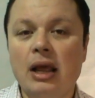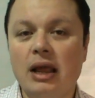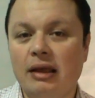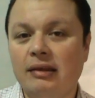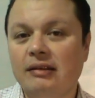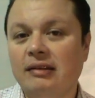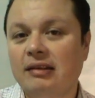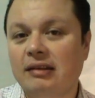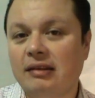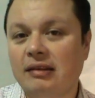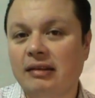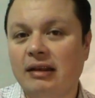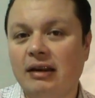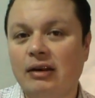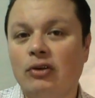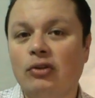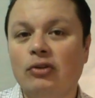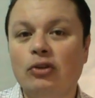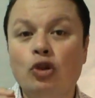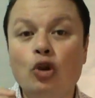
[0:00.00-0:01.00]
es
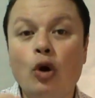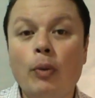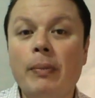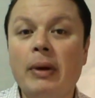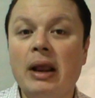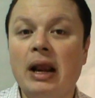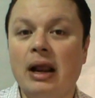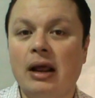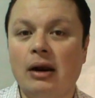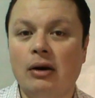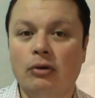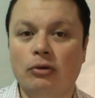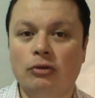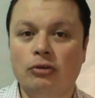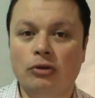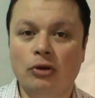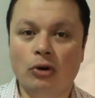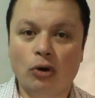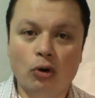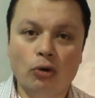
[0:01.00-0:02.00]
necesario no pelarlos,
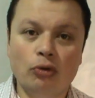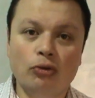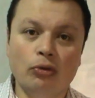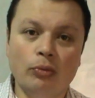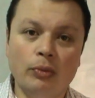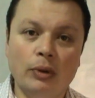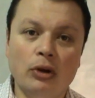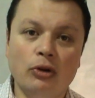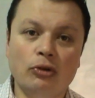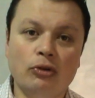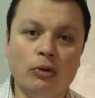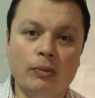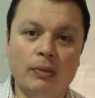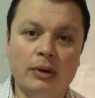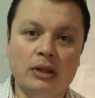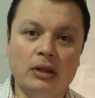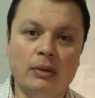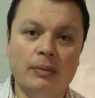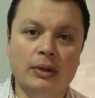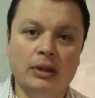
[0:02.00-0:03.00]
sino consumirlos
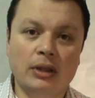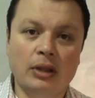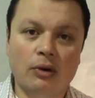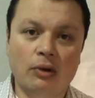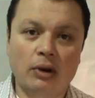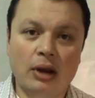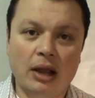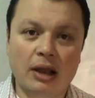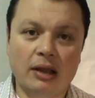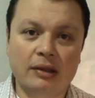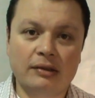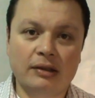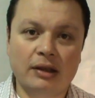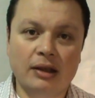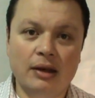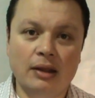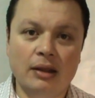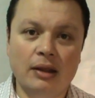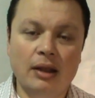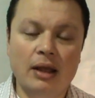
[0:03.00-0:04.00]
completamente con la cáscara.